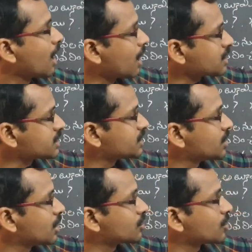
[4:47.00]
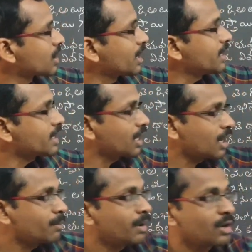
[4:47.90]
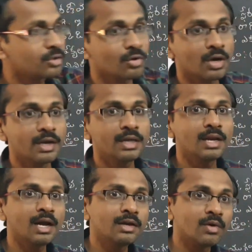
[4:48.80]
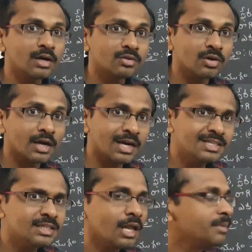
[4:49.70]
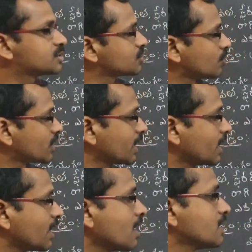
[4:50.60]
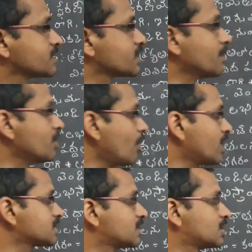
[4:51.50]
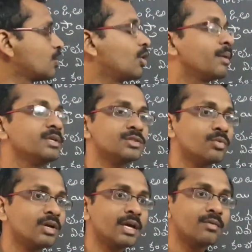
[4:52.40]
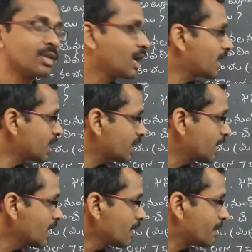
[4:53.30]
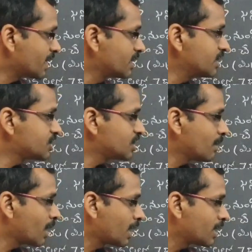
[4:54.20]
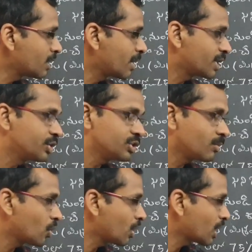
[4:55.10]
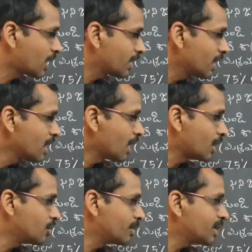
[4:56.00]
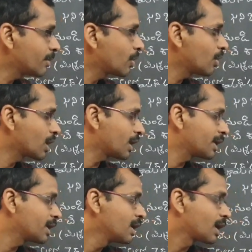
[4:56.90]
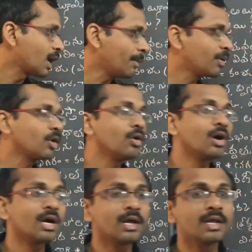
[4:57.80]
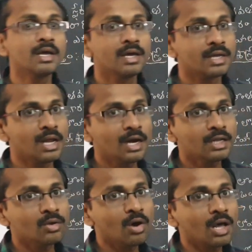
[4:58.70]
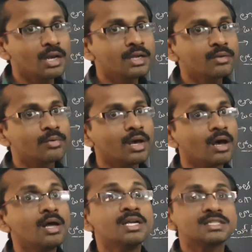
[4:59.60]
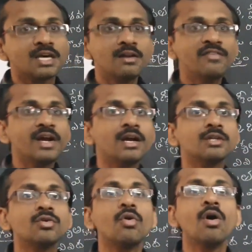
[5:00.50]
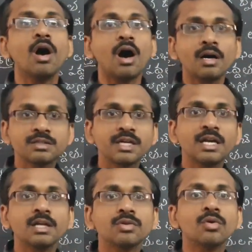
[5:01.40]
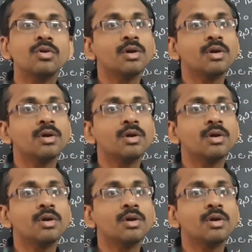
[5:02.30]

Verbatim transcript: ఆక్సిజన్లతో కానీ కార్బన్లతో కానీ ఇలాంటి వాటితో కలిసి లభిస్తూ ఉంటాయి సంయోగ స్థితిలో లభిస్తూ ఉంటాయి ఉదాహరణకి మెగ్నీషియం కానీ మెగ్నీషియం లోహం కానీ అల్యూమినియం లోహం కానీ కాపర్ లోహం కానీ కానీ ఇలాంటి లోహాలన్నీ కూడా సల్ఫైడ్లతో ఆక్సైడ్లతో